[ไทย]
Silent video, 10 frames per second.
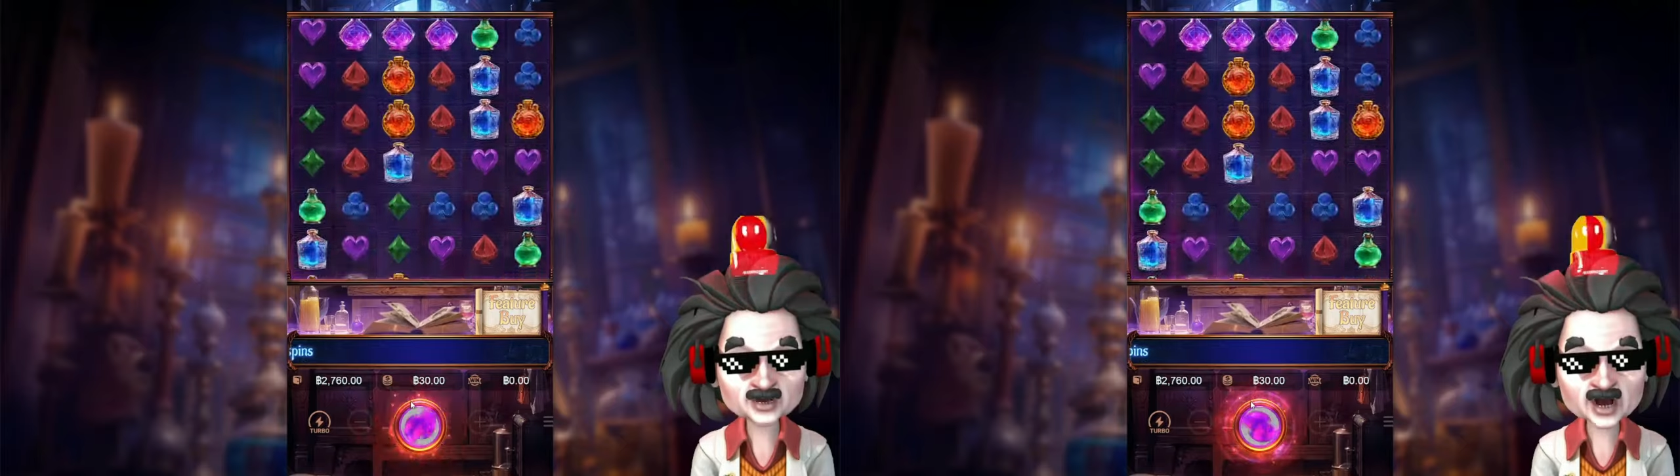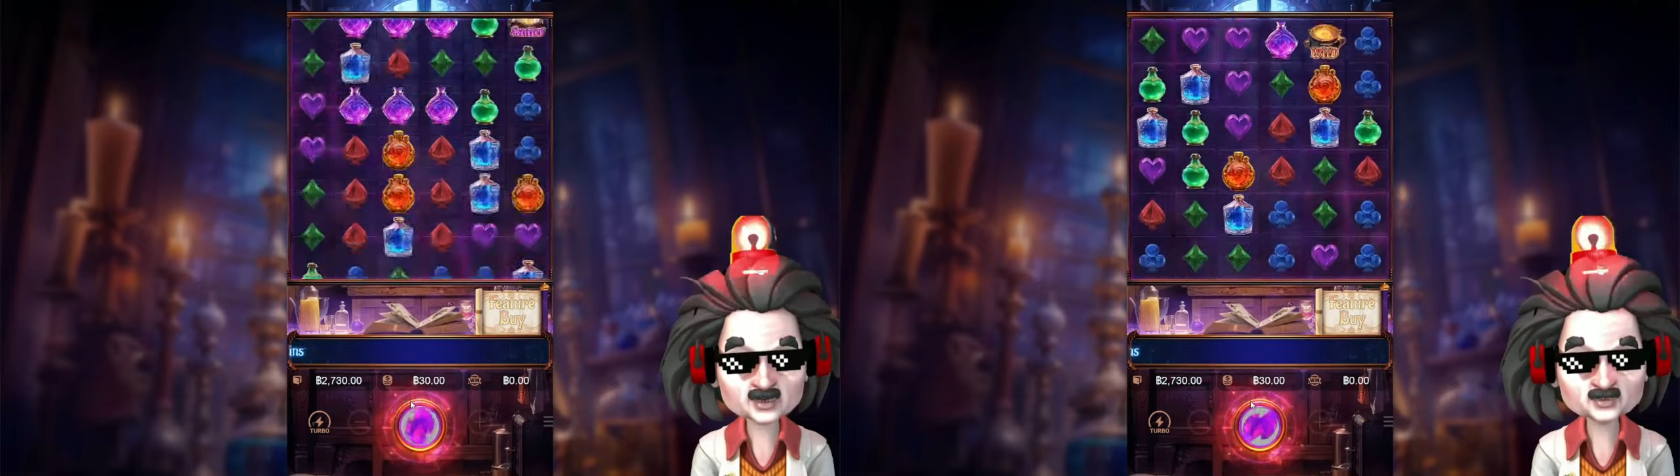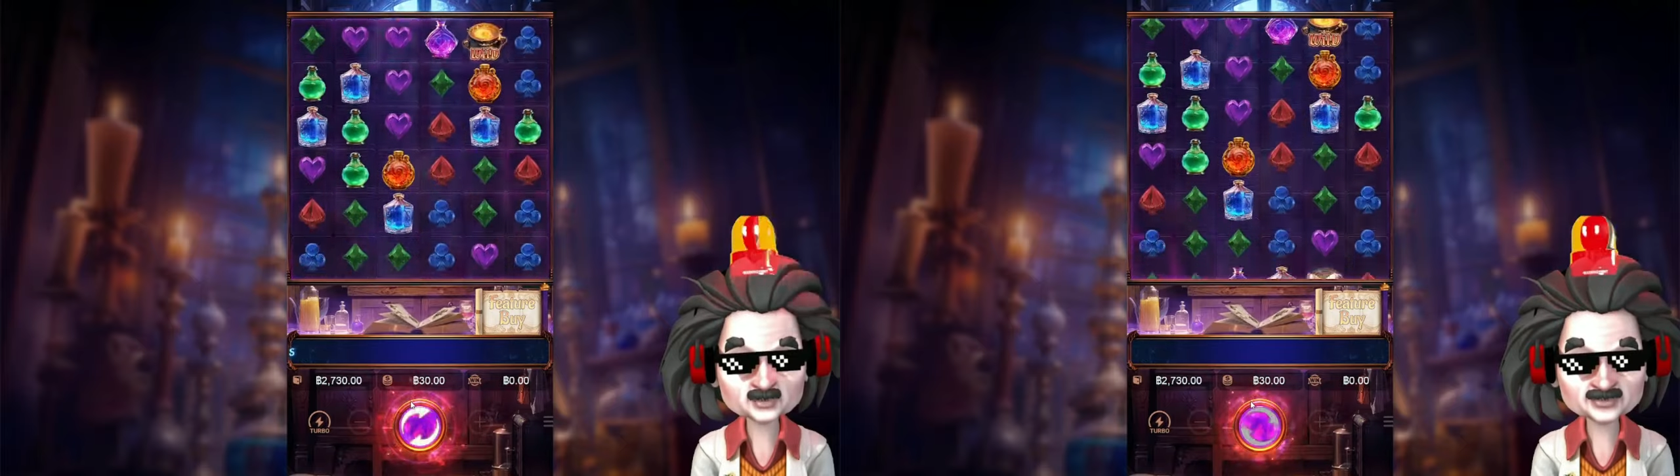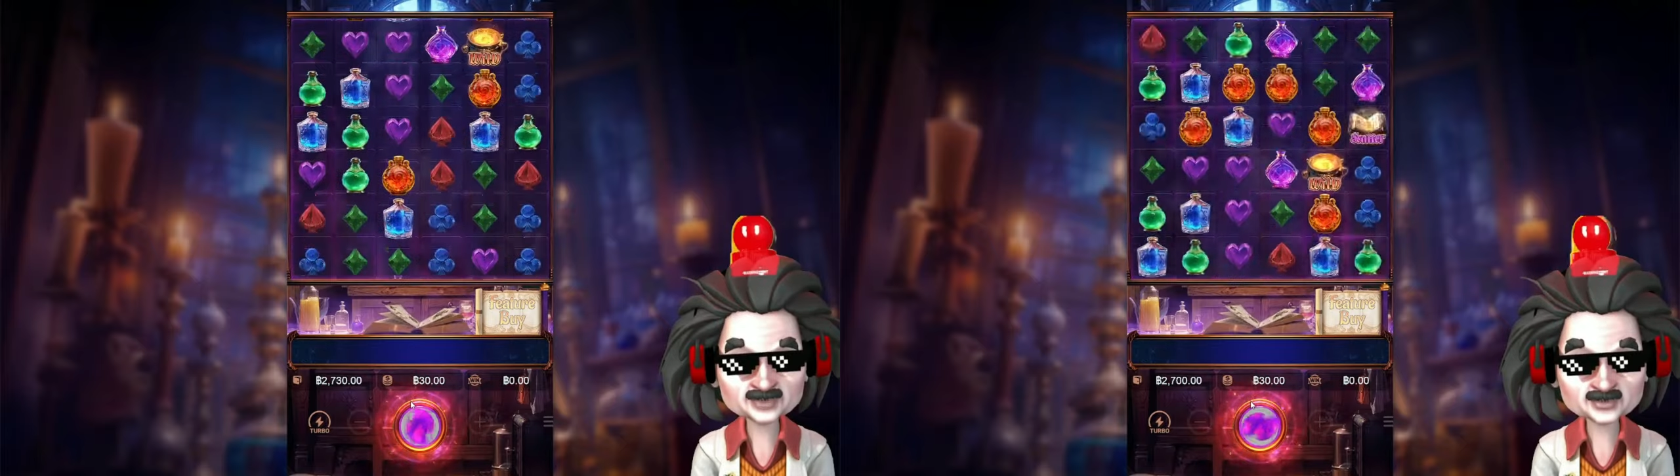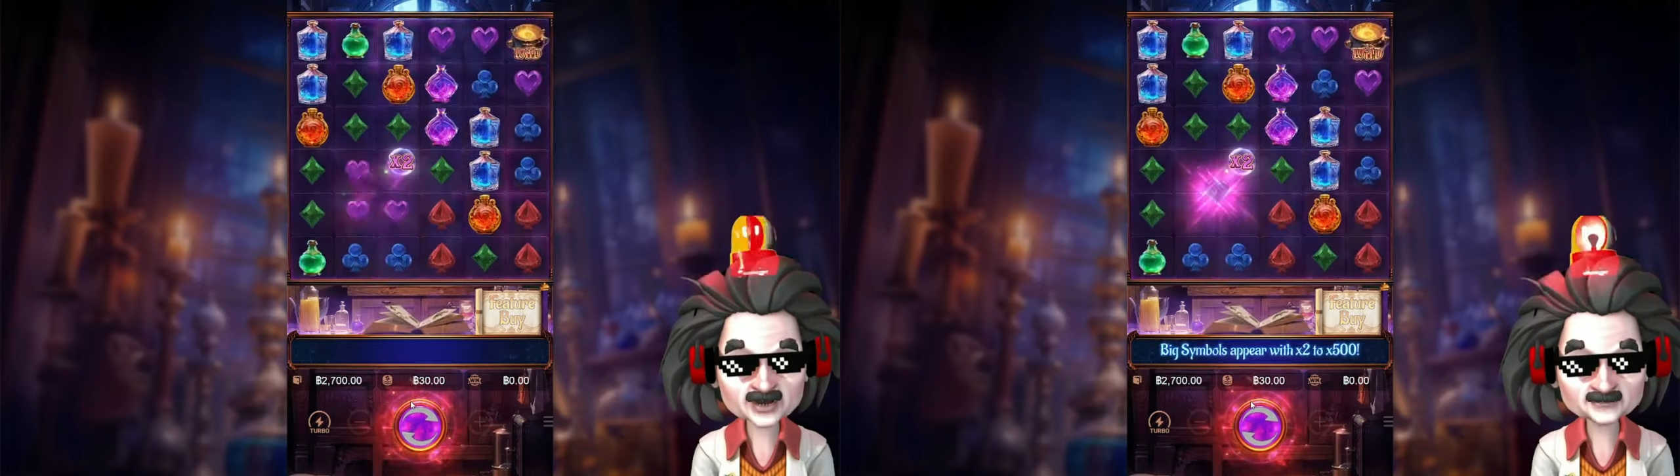ก็ดีใจ
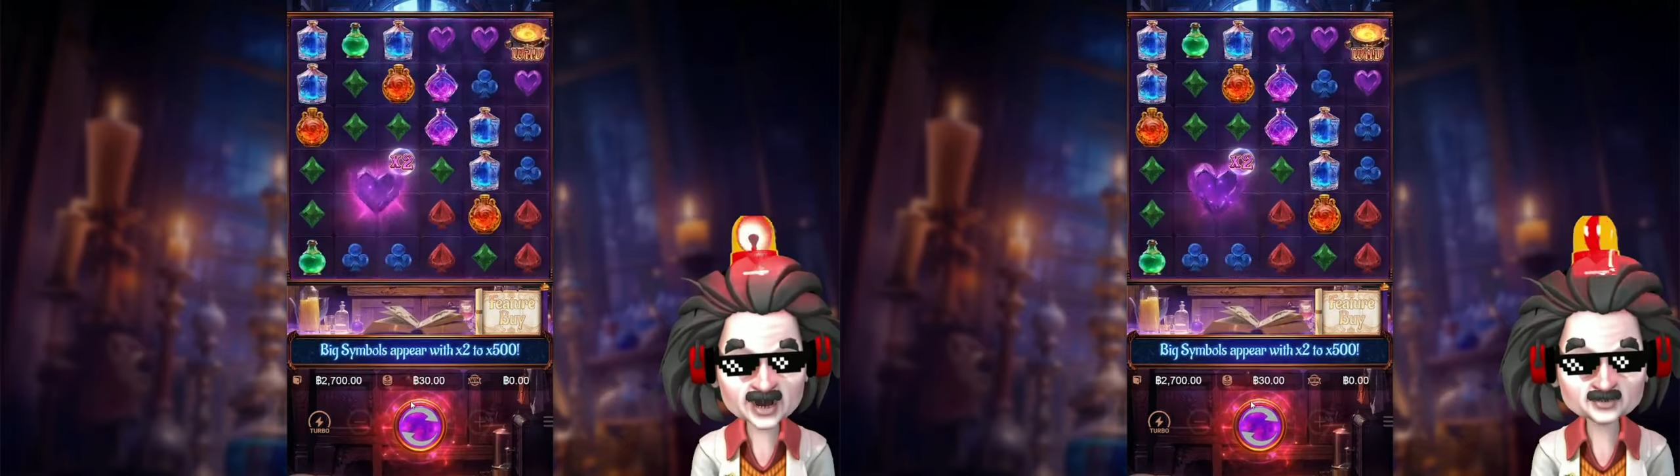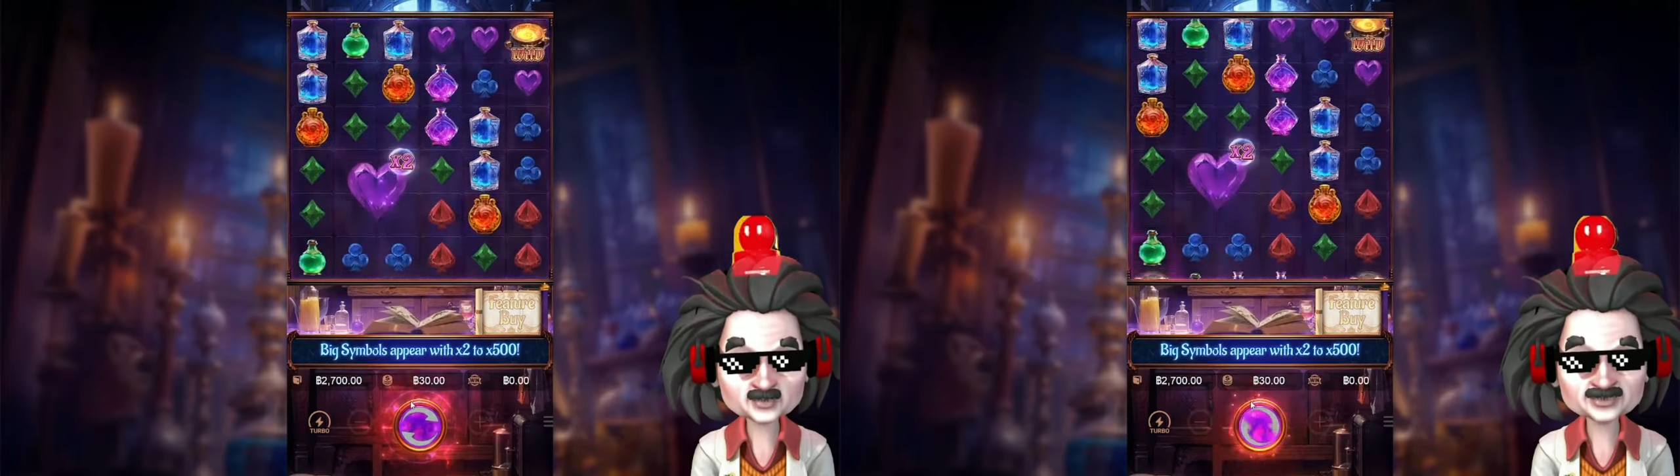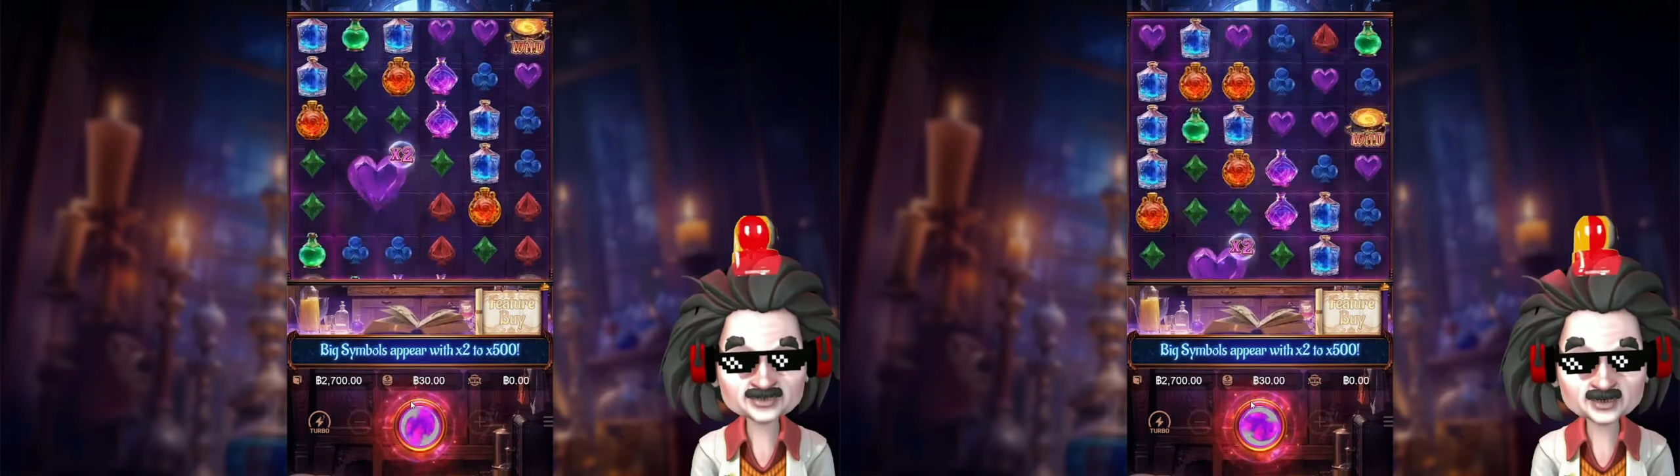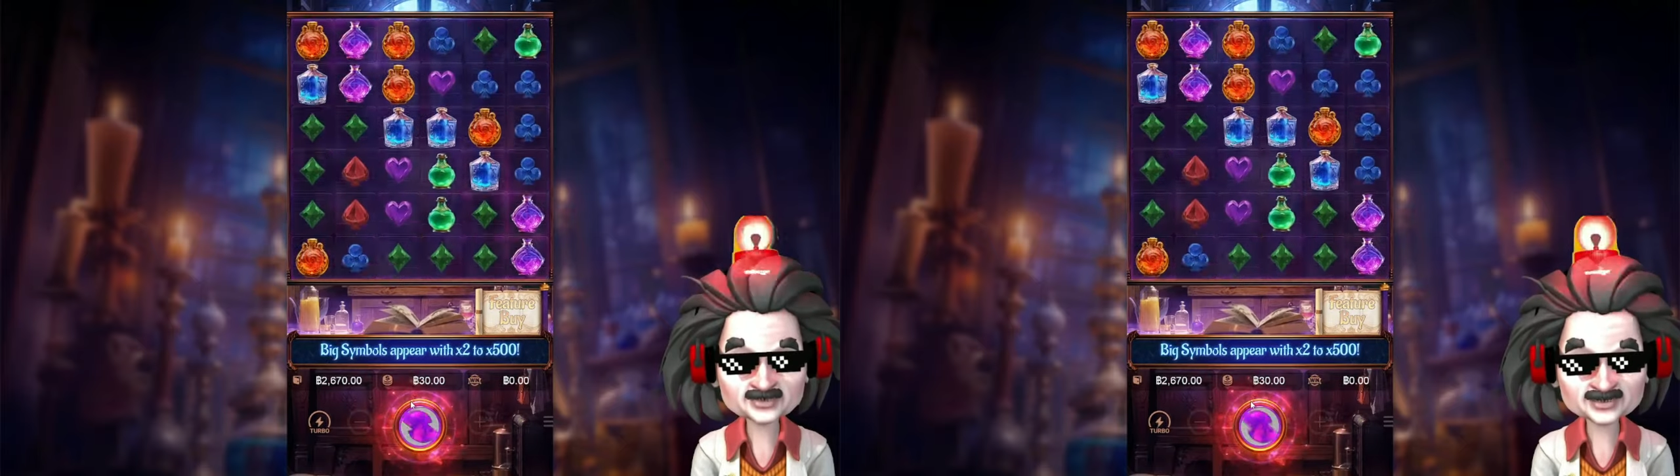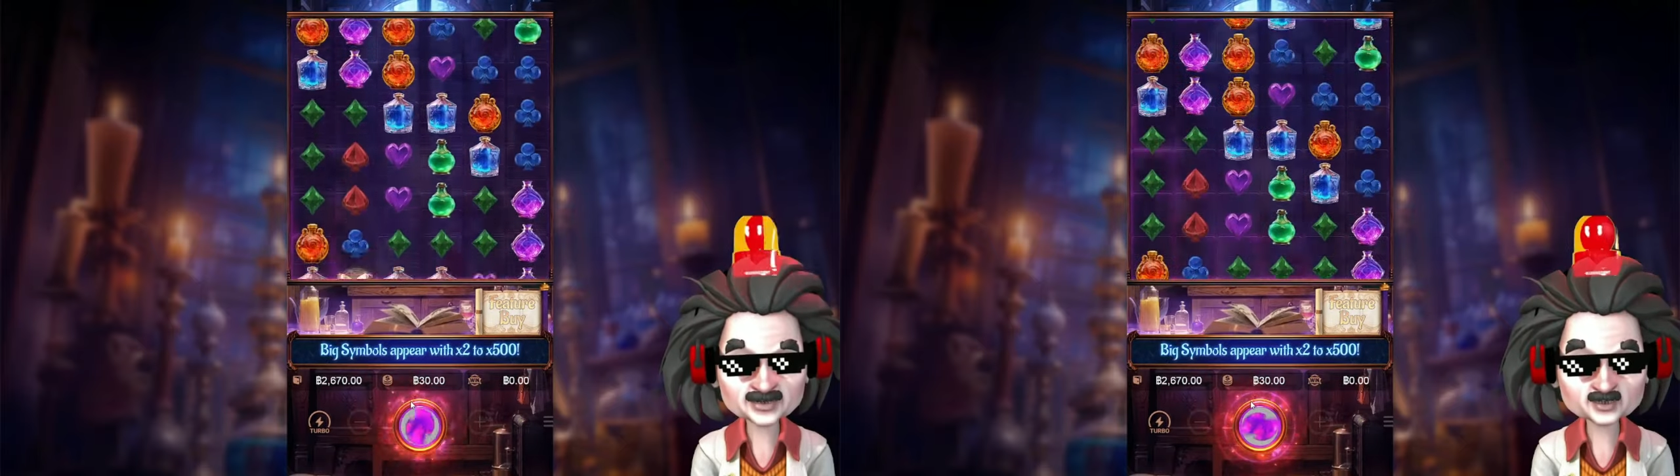ตายด้วย PG
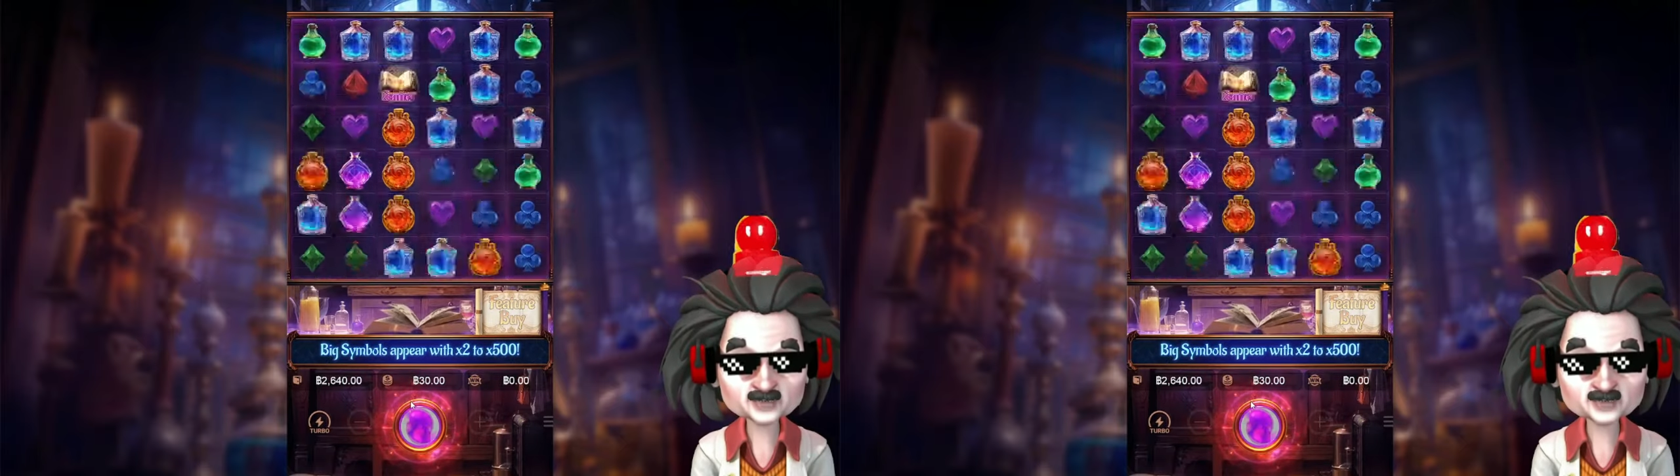นะ